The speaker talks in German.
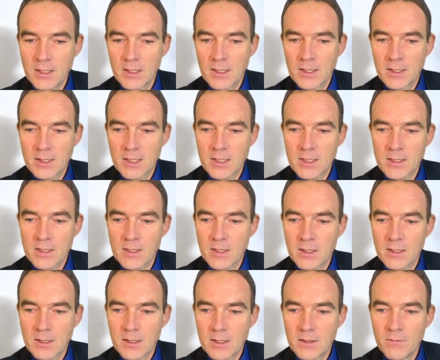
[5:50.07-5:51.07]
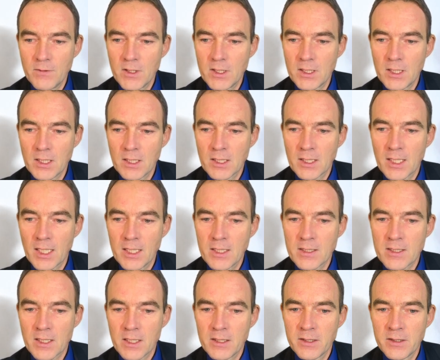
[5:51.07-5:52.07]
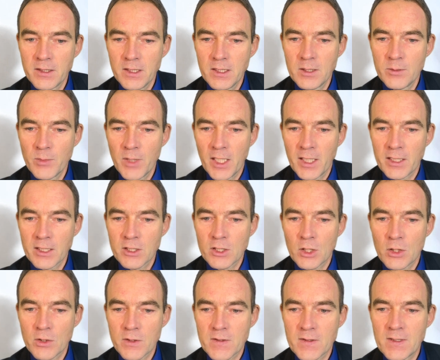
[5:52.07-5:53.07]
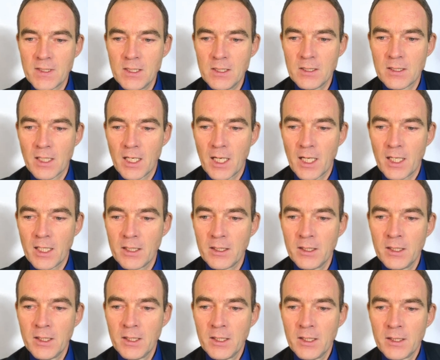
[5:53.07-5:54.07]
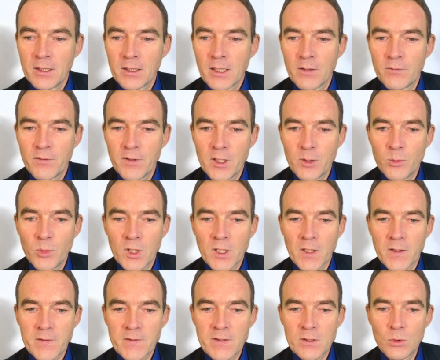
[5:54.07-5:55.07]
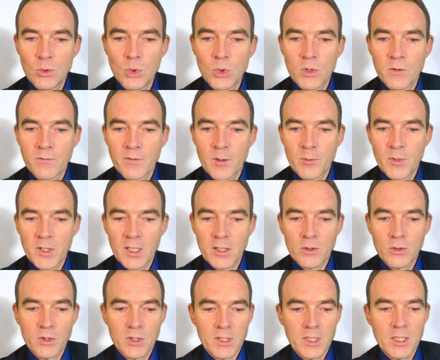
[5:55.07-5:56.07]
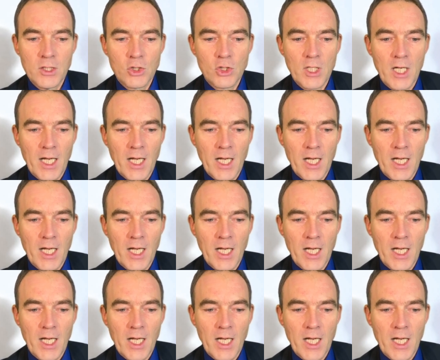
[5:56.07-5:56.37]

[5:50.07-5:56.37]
Also Sie sehen, das die wichtigen Kennzahlen, die ich mir anschaue, sind da, gefällt mir ganz gut.